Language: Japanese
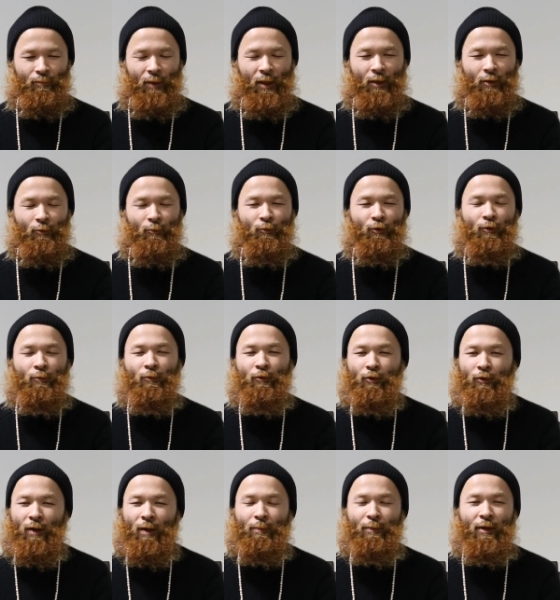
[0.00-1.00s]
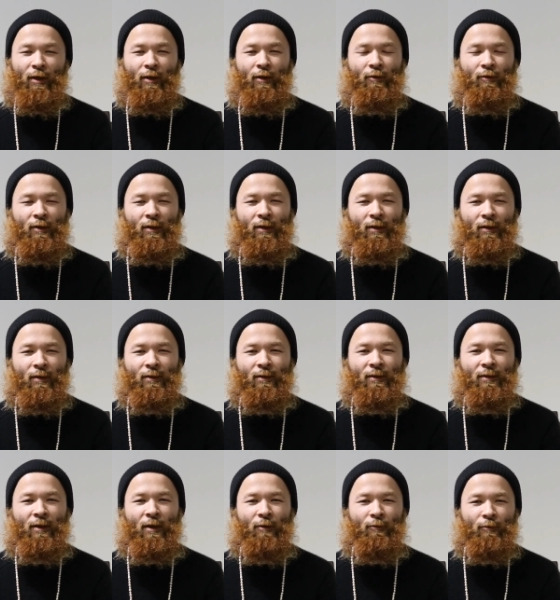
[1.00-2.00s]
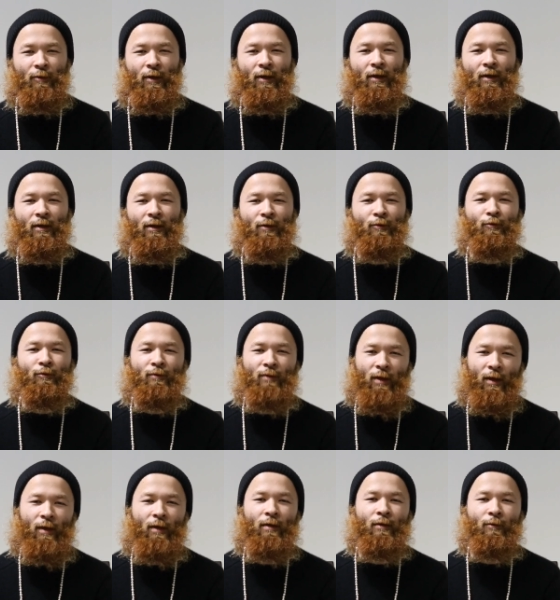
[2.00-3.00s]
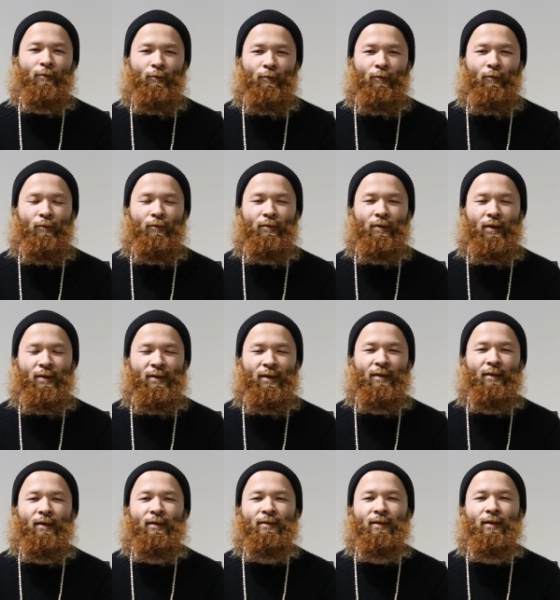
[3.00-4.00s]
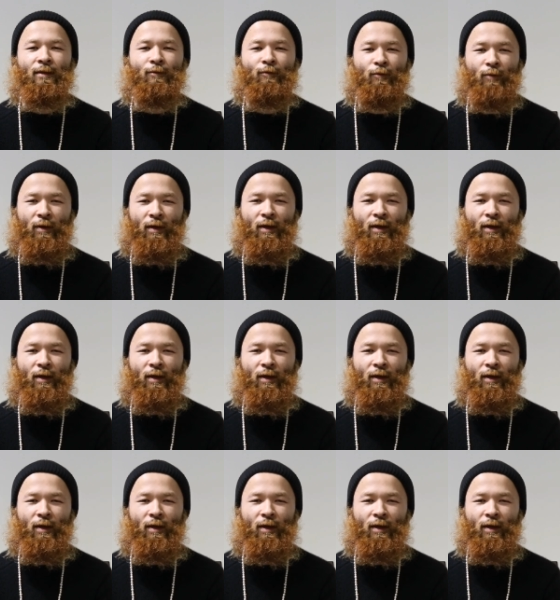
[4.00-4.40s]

えーと、もともとアパレルにいた方なので、いろんなこうデザイナーさんと